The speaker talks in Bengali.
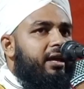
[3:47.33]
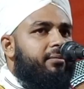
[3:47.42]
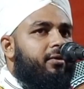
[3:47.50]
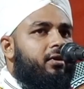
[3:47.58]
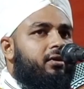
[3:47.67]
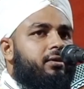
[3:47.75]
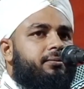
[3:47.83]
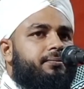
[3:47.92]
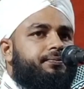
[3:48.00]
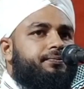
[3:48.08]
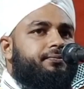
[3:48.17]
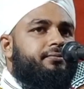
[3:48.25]
এবং
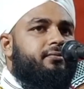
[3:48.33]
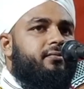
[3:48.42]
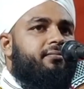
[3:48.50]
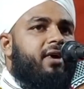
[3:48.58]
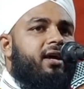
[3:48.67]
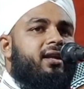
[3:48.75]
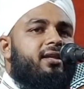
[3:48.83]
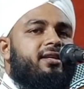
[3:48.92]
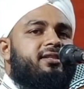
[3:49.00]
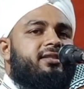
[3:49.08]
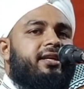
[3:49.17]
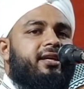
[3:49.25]

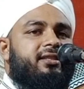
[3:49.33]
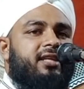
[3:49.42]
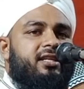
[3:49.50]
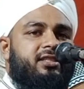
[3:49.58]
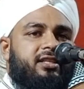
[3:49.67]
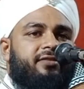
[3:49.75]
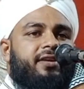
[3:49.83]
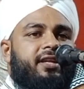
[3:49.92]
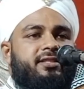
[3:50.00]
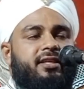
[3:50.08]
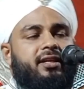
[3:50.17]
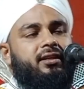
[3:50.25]
বাংলাদেশ থেকে তাশরিফ
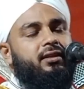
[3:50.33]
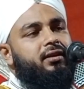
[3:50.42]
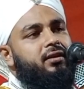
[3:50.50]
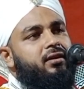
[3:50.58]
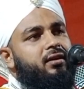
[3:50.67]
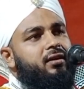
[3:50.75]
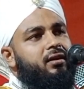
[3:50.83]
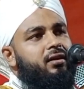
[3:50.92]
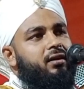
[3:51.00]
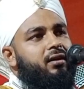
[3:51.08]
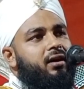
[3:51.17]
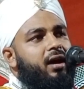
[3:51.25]
এনেছেন
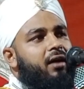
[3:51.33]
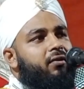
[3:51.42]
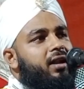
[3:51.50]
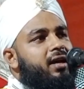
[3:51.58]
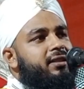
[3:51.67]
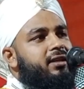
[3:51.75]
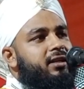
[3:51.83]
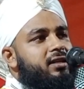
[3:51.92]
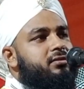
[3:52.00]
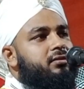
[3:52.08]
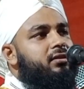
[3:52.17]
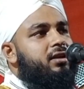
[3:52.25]
আউলাদে
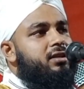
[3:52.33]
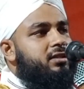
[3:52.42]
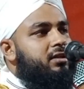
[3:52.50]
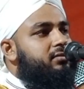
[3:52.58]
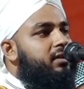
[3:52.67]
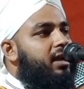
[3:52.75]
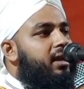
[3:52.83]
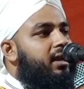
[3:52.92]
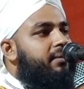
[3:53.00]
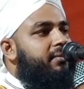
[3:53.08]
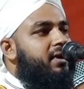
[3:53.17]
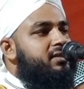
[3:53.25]
রসুল হজরতুল
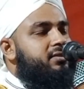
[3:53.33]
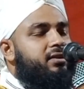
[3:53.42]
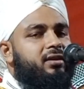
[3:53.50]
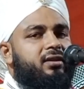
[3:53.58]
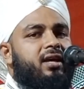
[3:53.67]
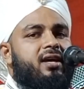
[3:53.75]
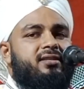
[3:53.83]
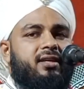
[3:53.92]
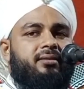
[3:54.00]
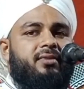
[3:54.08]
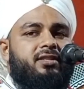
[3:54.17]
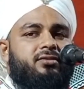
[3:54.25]
আল্লামা সৈয়দ
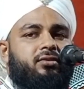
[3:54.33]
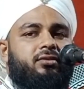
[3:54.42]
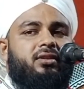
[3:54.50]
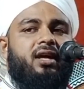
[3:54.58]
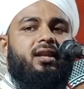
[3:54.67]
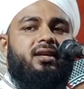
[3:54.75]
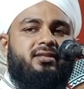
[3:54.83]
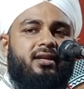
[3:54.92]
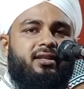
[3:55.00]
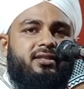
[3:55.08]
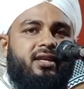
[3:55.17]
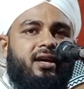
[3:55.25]
হাসান মাসউদ আল
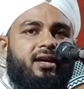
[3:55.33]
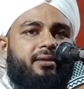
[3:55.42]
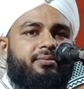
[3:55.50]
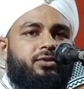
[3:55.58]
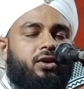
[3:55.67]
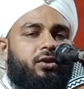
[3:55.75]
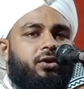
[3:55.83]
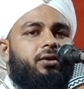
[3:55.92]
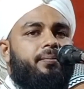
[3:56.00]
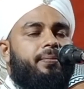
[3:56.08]
আজহারি সাহেব সহ